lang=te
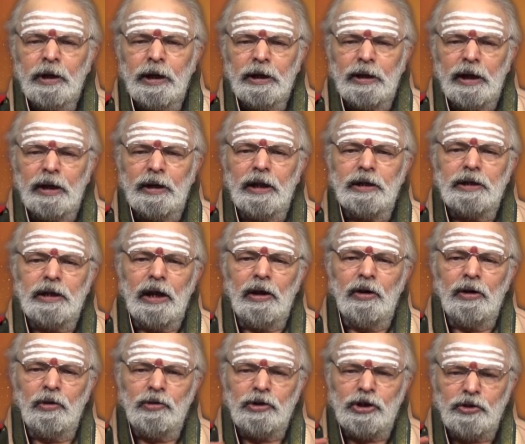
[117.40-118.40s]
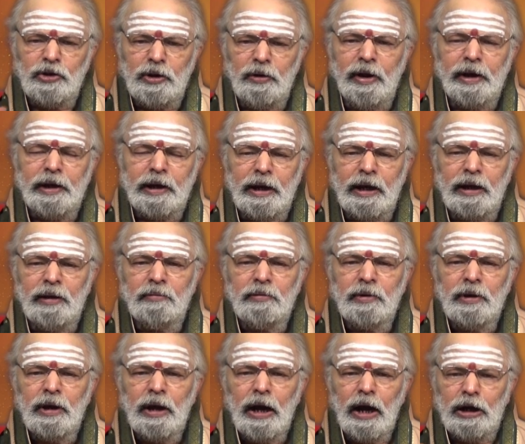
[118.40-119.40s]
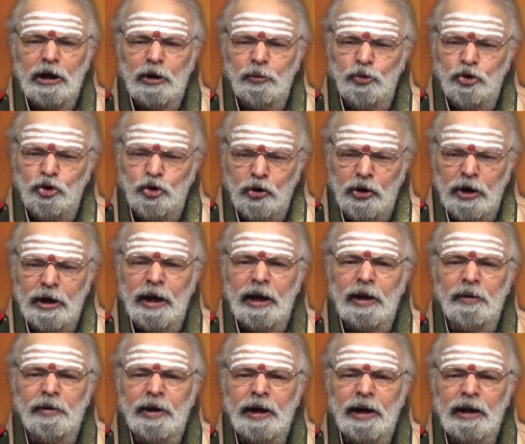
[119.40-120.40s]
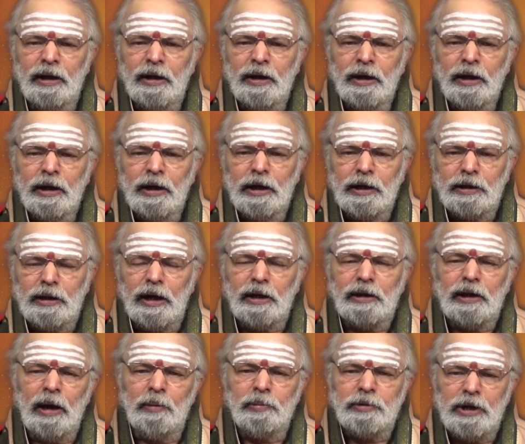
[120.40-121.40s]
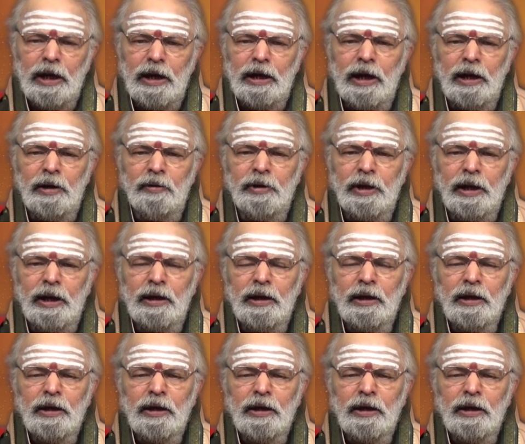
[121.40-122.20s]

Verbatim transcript: ఇతర దేశాల్లో నివసిస్తున్న వారికి అక్కడ ఉద్యోగం కానివ్వండి ఇతరత్ర అంశాలు కానివ్వండి